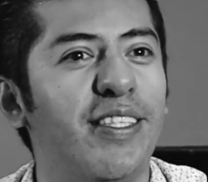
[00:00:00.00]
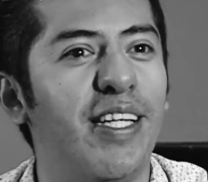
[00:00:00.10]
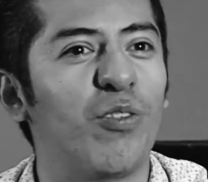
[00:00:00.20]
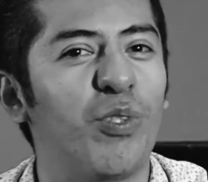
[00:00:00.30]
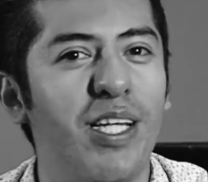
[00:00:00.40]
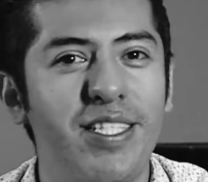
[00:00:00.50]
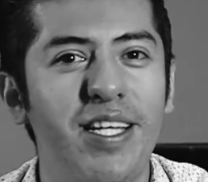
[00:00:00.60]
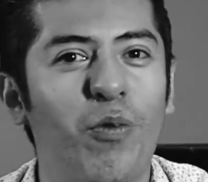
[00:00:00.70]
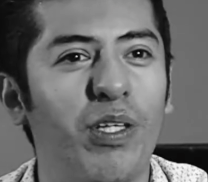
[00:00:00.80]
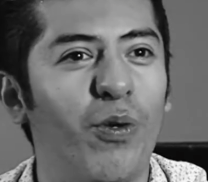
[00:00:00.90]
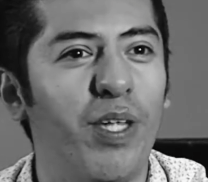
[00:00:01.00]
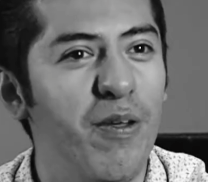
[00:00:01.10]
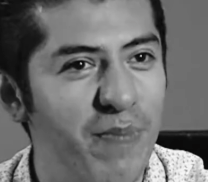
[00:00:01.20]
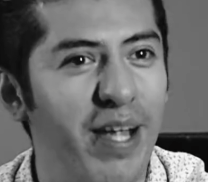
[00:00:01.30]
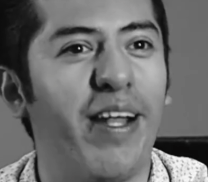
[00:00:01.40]
si les gusta el cine en 4D,
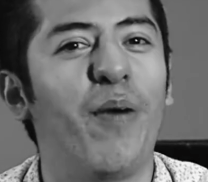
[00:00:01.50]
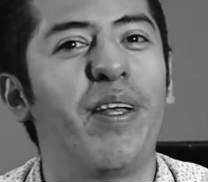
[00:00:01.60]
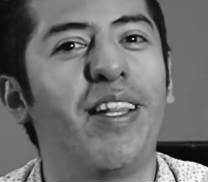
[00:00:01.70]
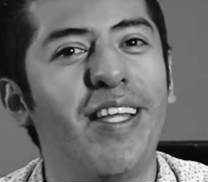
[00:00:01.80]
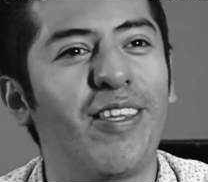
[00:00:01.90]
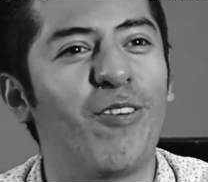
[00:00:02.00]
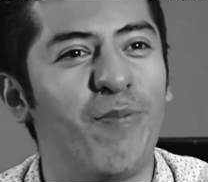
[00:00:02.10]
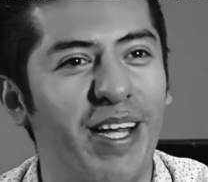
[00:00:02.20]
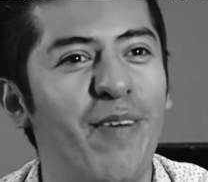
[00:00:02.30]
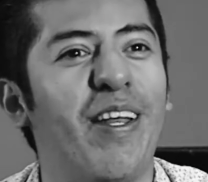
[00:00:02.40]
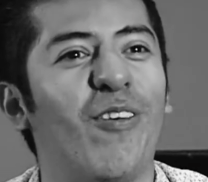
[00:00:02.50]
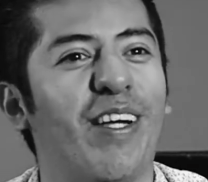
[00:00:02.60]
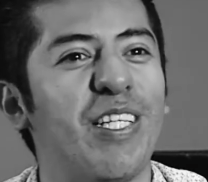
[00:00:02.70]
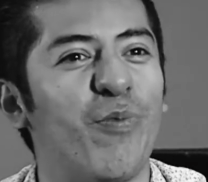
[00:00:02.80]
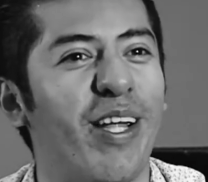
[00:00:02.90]
vengan a ver el teatro, van a ver lo
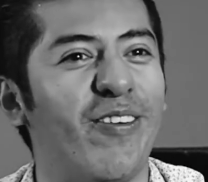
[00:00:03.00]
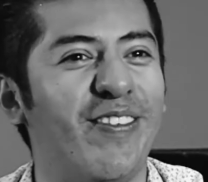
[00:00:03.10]
que es bueno.